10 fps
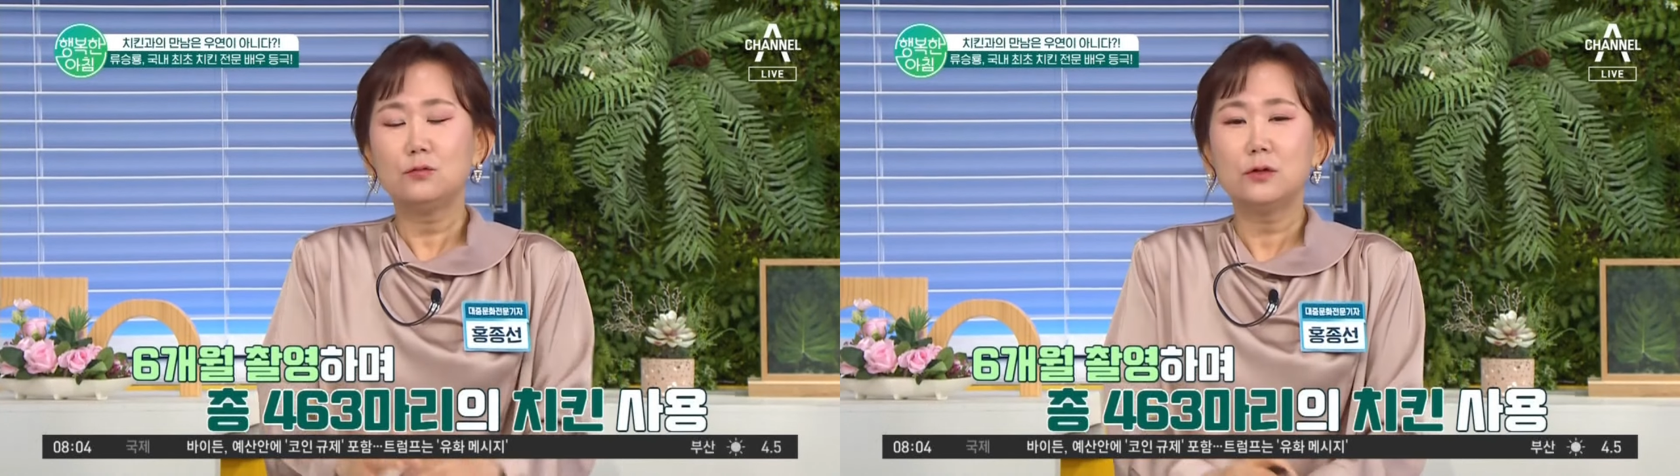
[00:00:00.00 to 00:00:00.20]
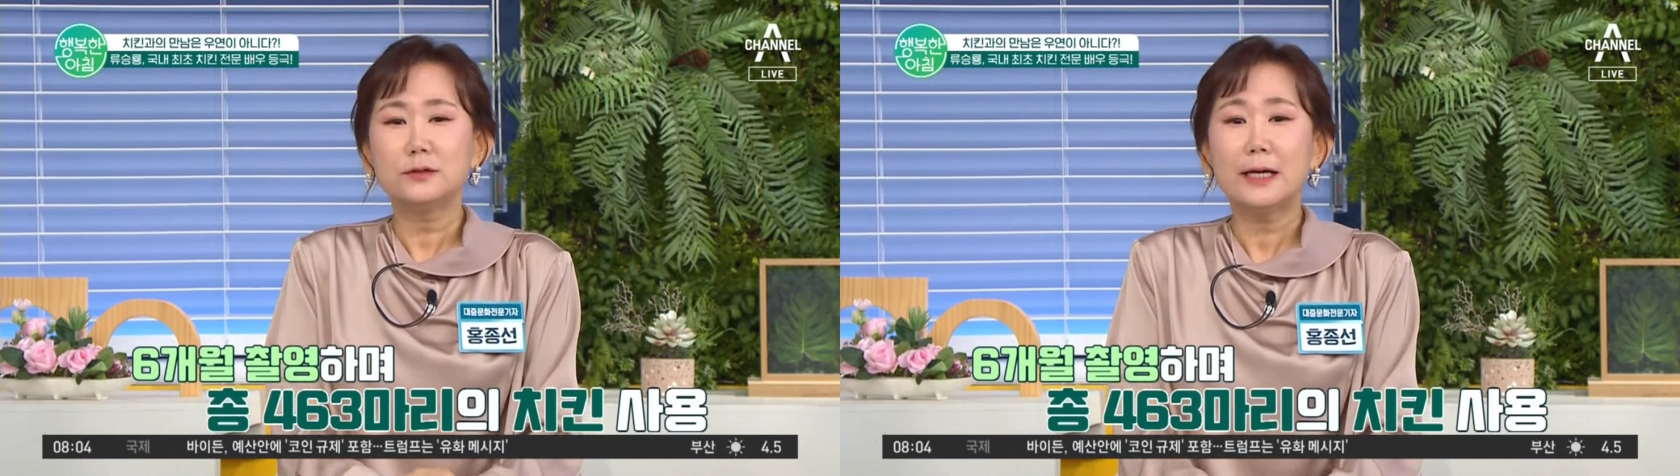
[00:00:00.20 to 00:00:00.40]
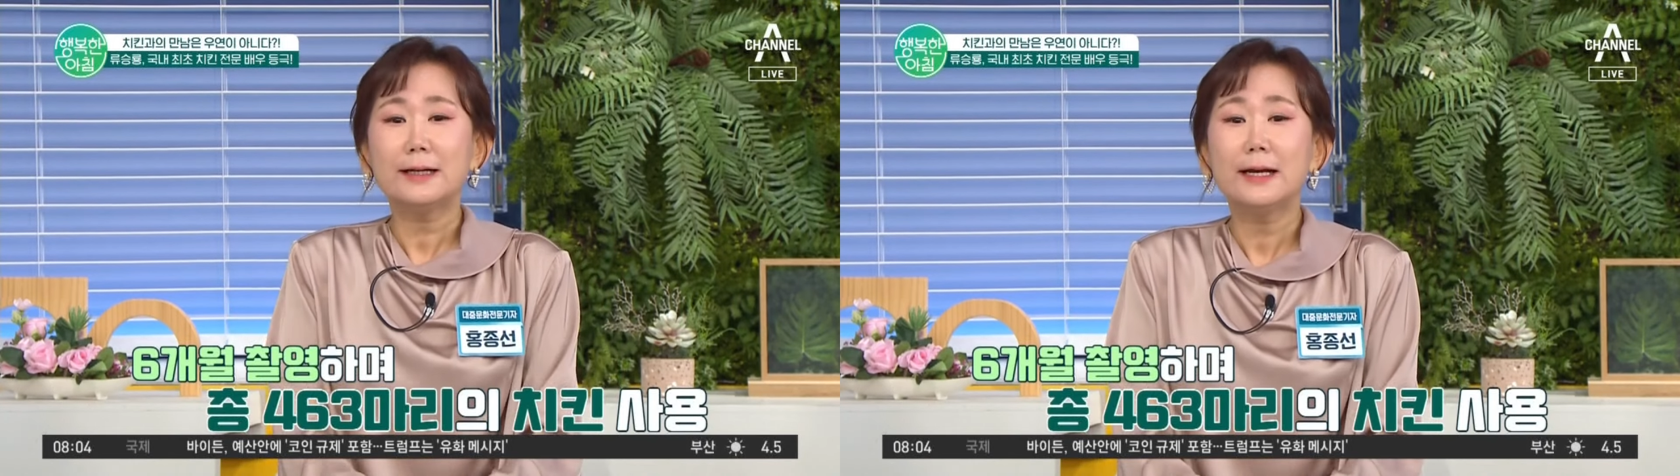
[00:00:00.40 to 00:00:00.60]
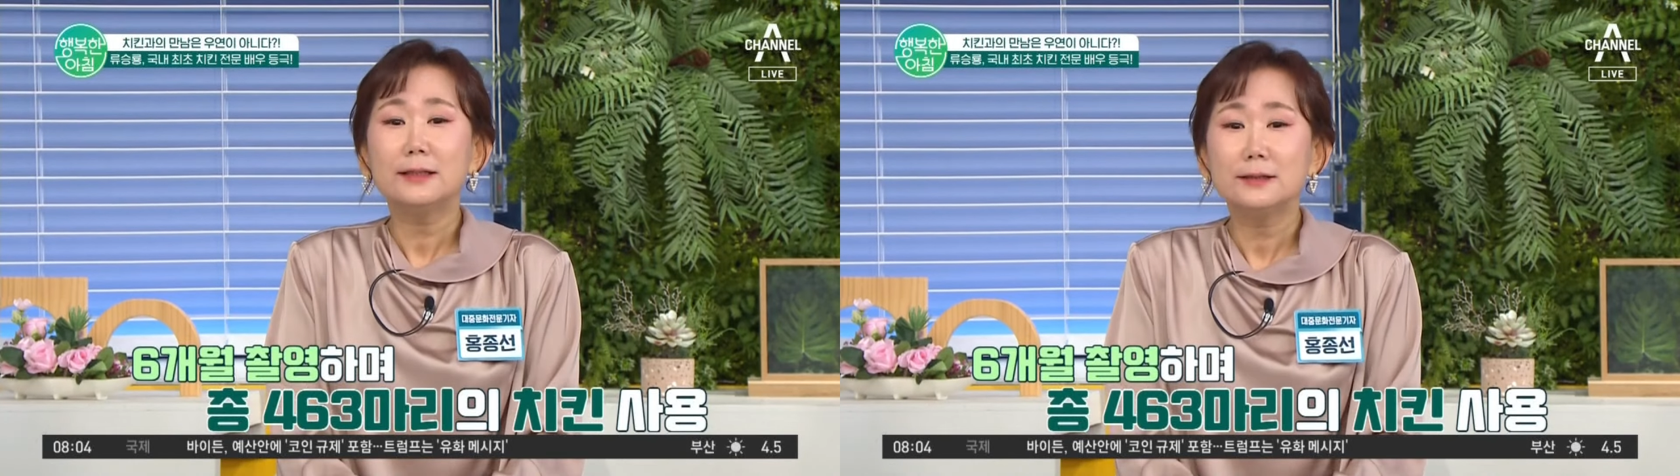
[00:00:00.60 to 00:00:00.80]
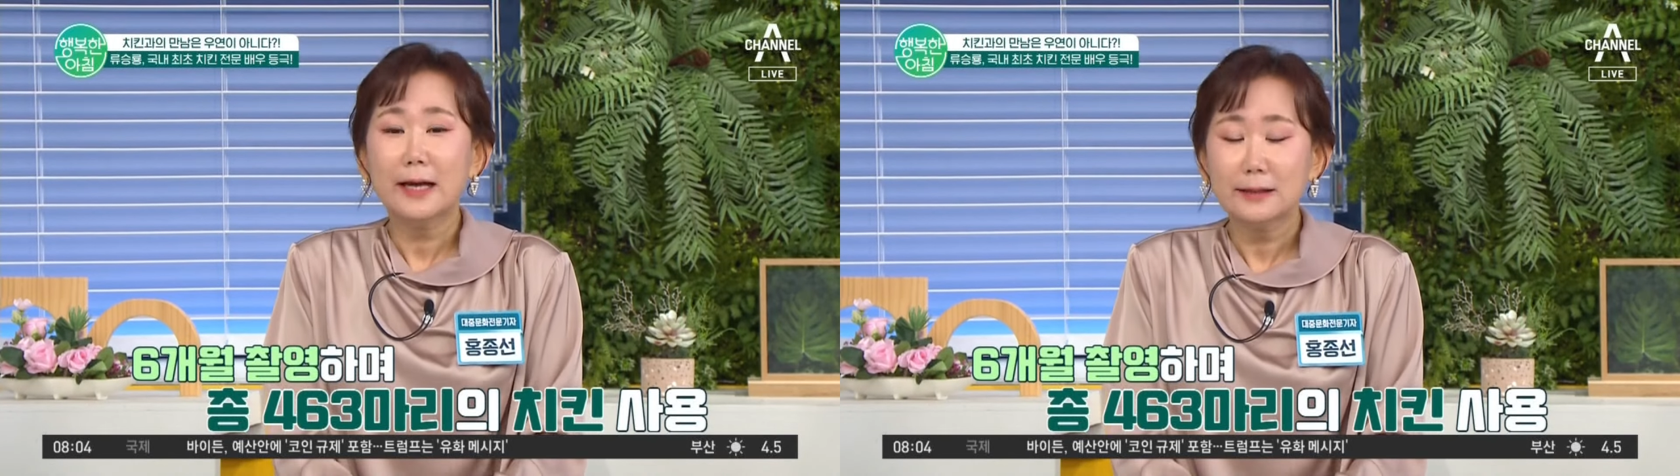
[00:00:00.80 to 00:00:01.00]
물론 어.
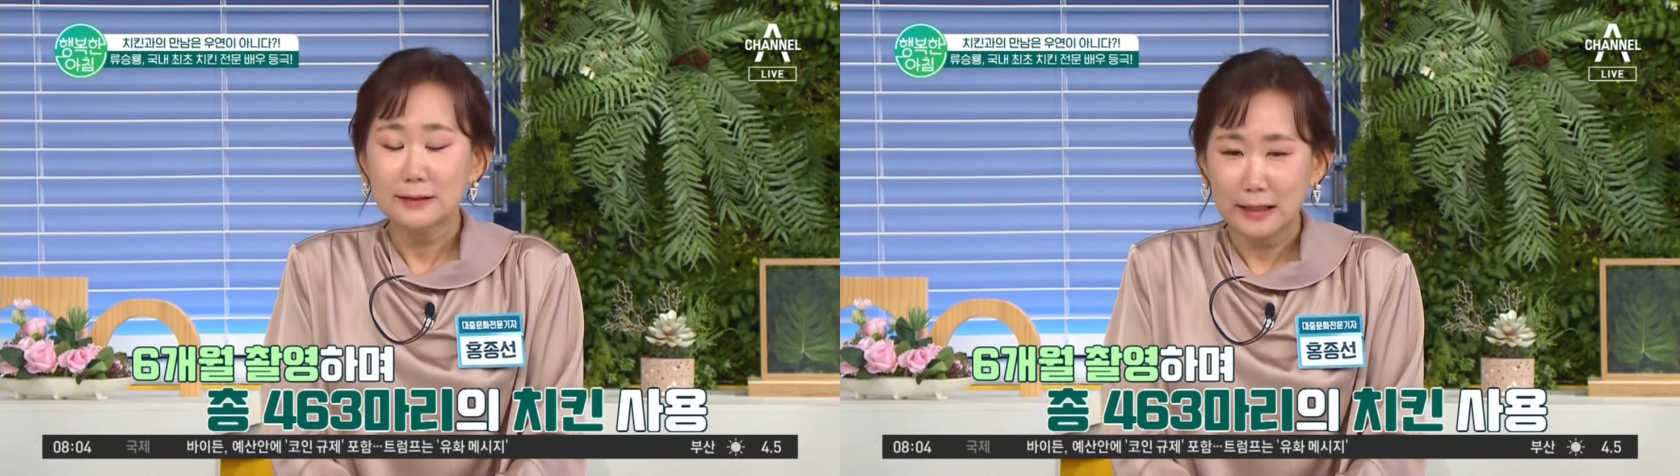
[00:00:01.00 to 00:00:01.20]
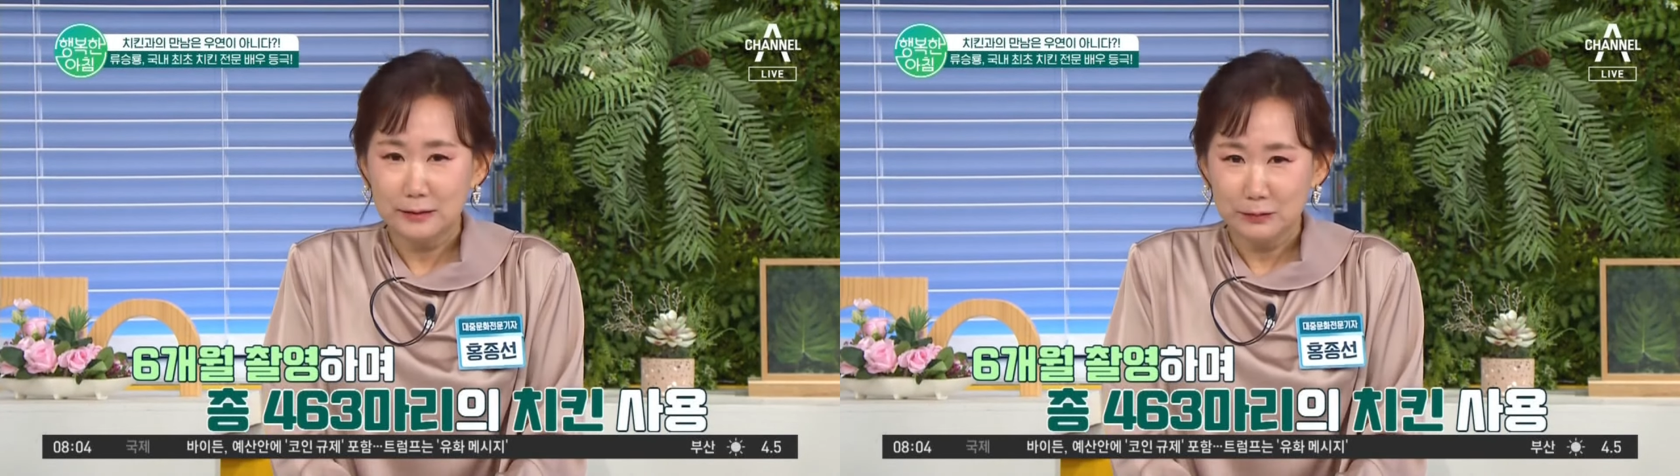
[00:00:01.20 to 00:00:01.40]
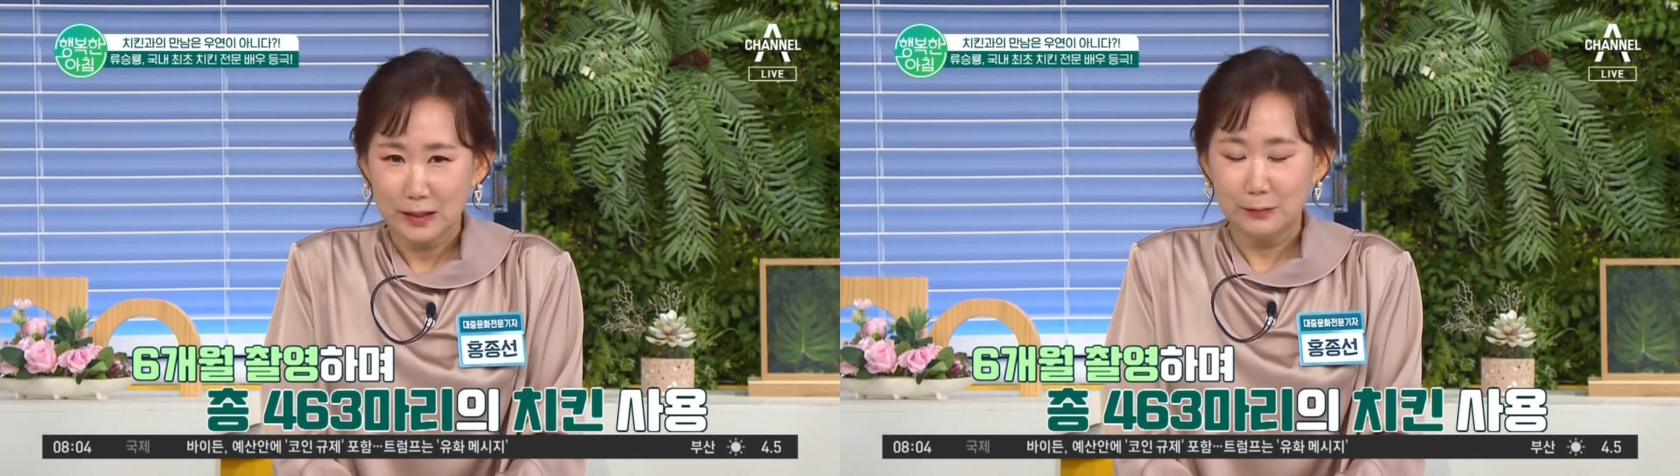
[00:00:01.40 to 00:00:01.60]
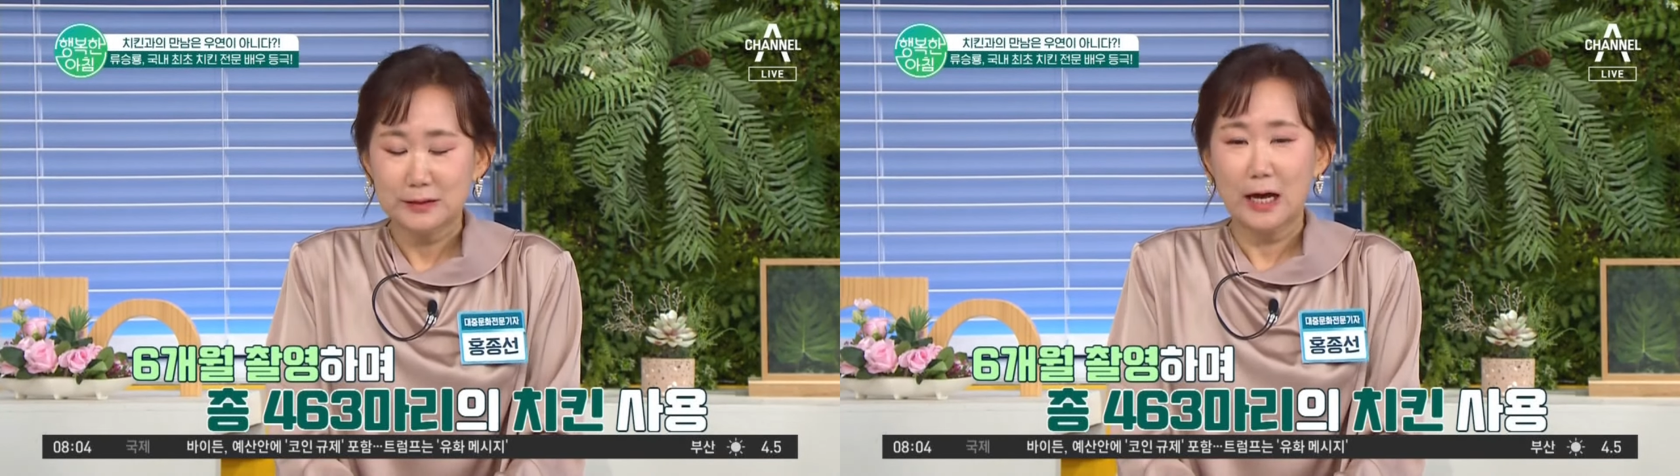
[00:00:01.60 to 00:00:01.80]
살아있는 닭은 아닙니다만